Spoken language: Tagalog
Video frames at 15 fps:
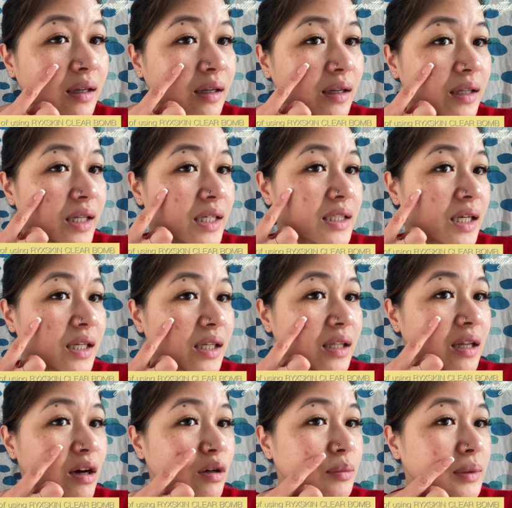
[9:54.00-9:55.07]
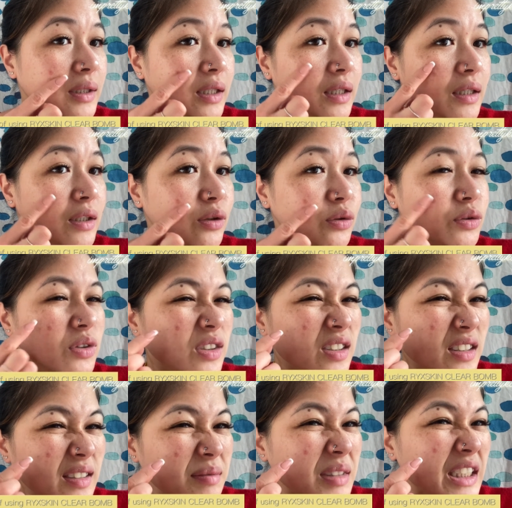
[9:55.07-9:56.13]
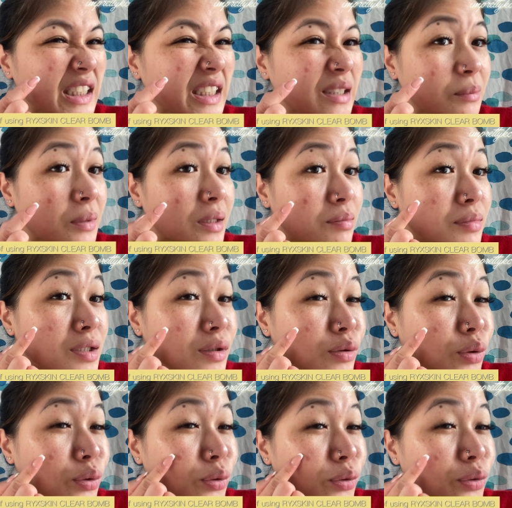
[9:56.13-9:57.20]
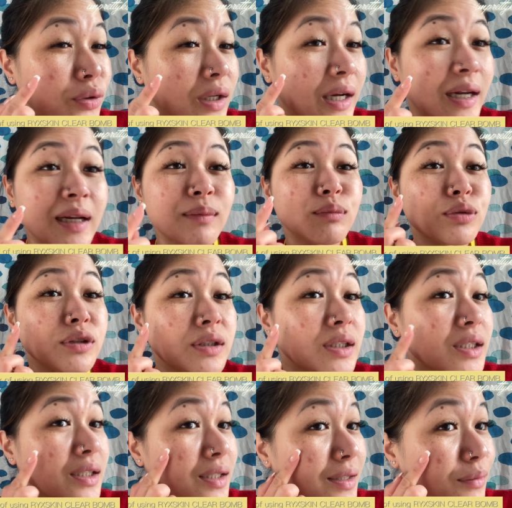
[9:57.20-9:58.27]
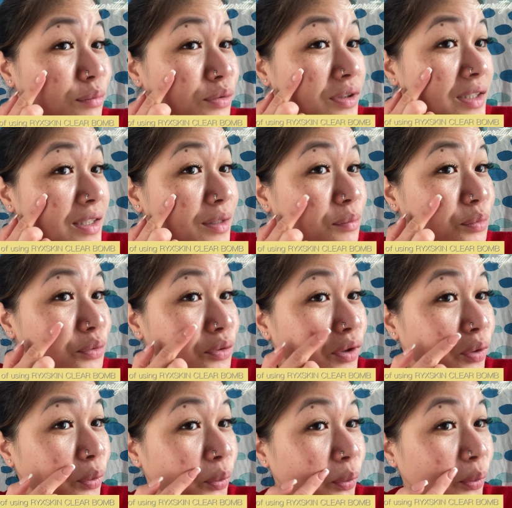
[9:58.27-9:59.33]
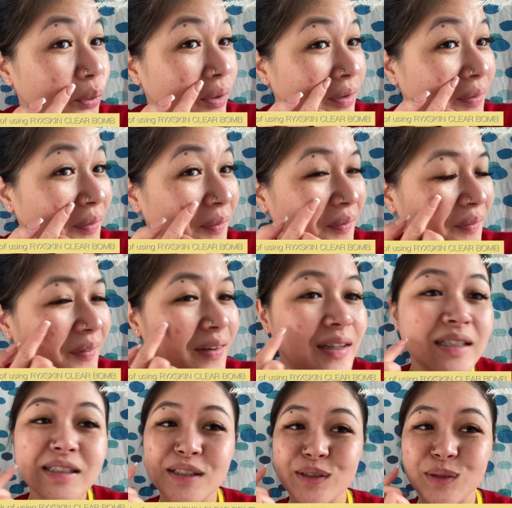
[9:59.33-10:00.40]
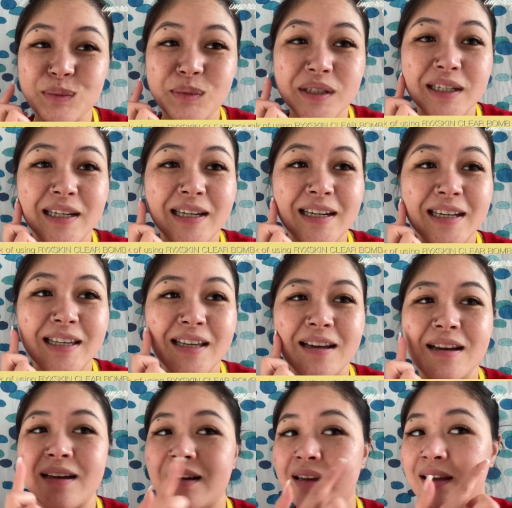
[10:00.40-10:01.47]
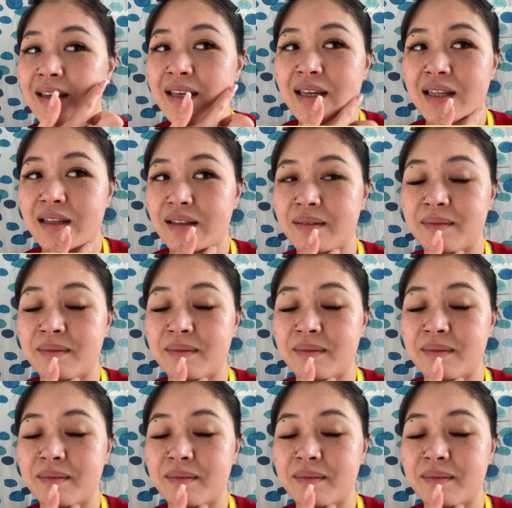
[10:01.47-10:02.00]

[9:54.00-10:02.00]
And excited na ako matanggal to. Oh, maliit na bibing to dahil busit na busit na po ako. Sobrang laki niya. Yan.